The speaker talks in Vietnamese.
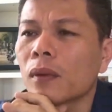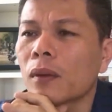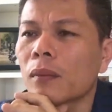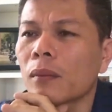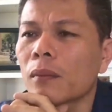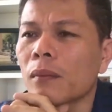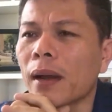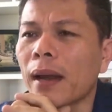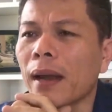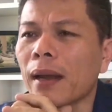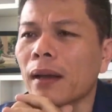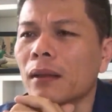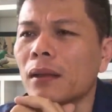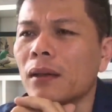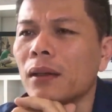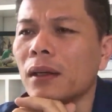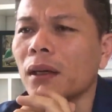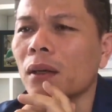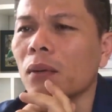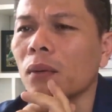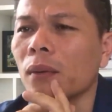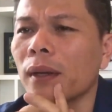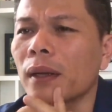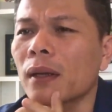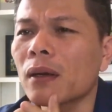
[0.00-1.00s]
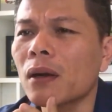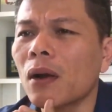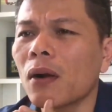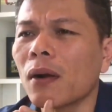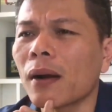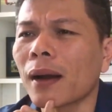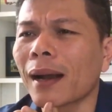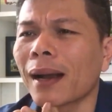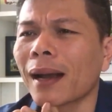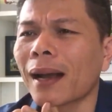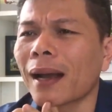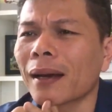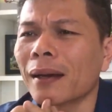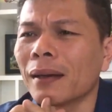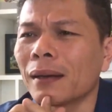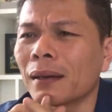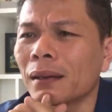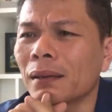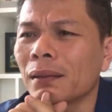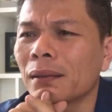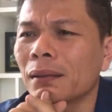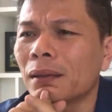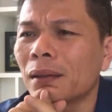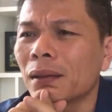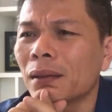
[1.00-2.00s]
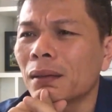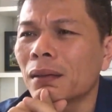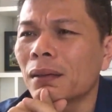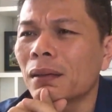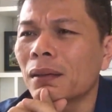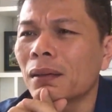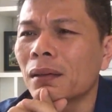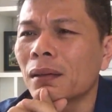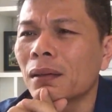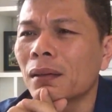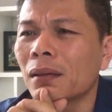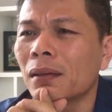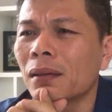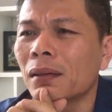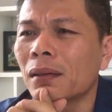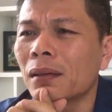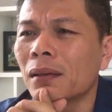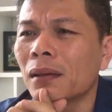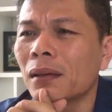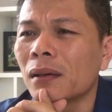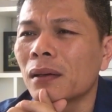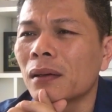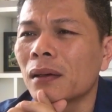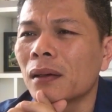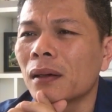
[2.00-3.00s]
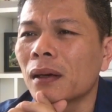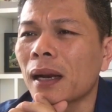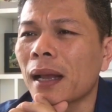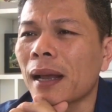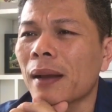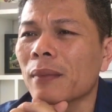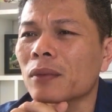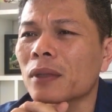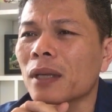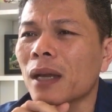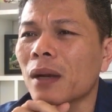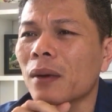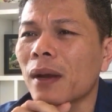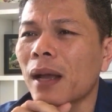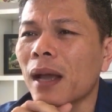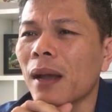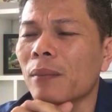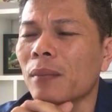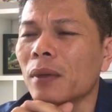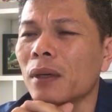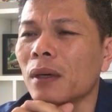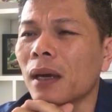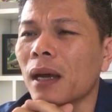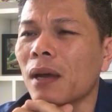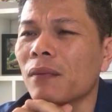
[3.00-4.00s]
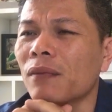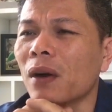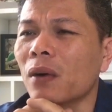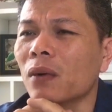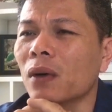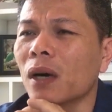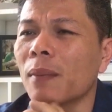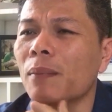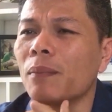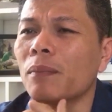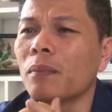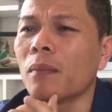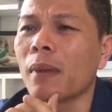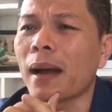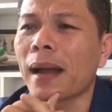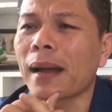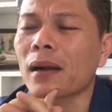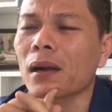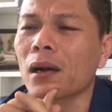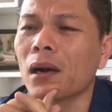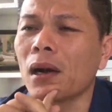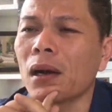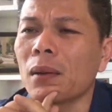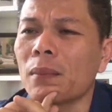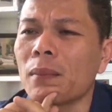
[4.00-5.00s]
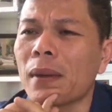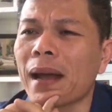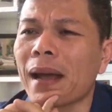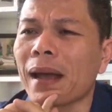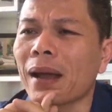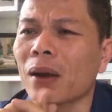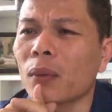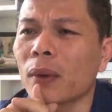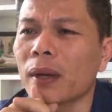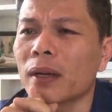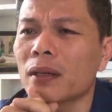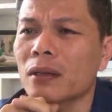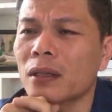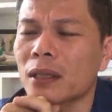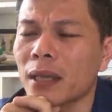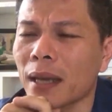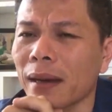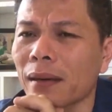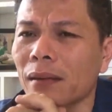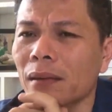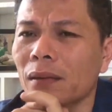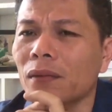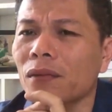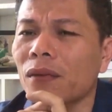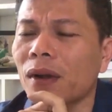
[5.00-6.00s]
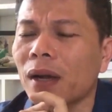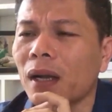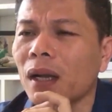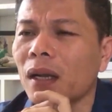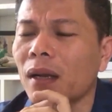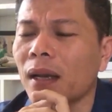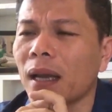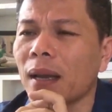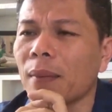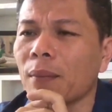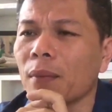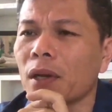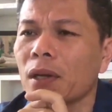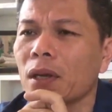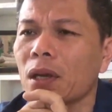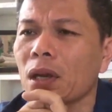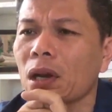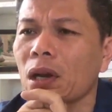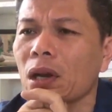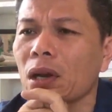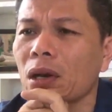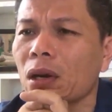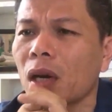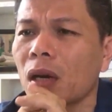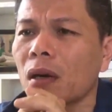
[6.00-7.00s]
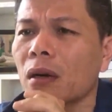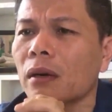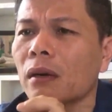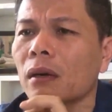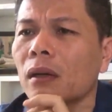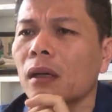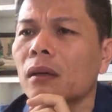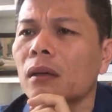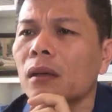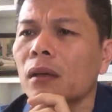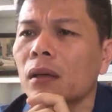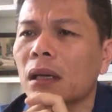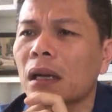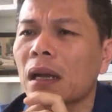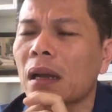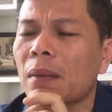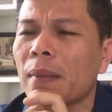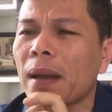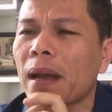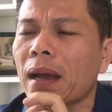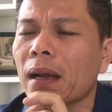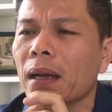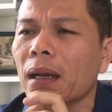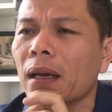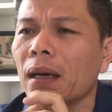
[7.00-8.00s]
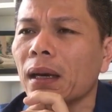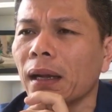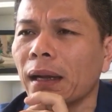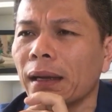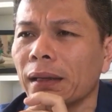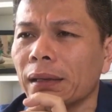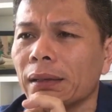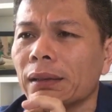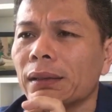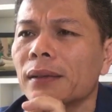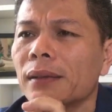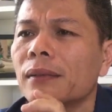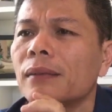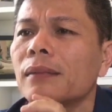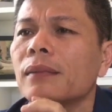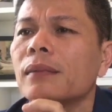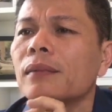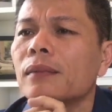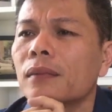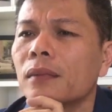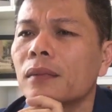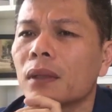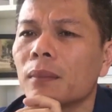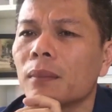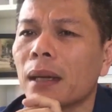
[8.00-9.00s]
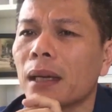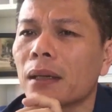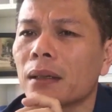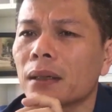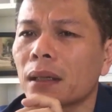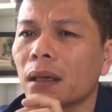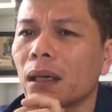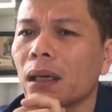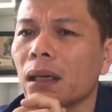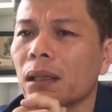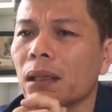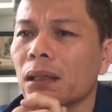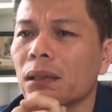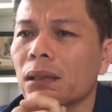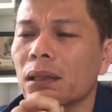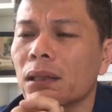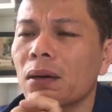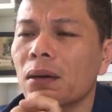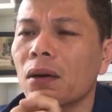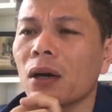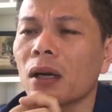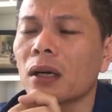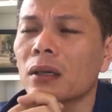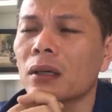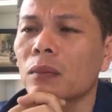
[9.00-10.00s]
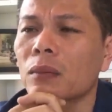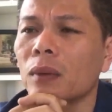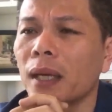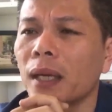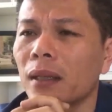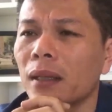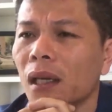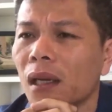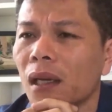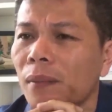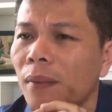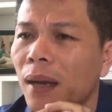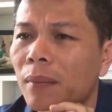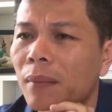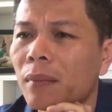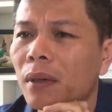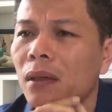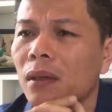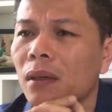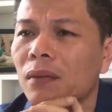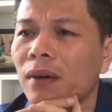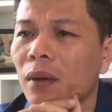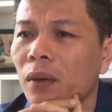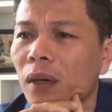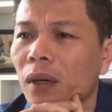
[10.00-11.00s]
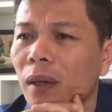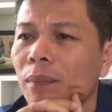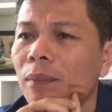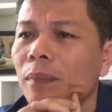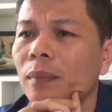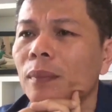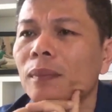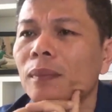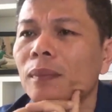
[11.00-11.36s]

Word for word: bạn tới gì Nguyễn Hoàng Anh làm sao để em được ép vào group bạn có ba quyển sách và các em nó cho các bạn cái link bạn trả lời được những câu hỏi trong link thì các bạn mới được vào group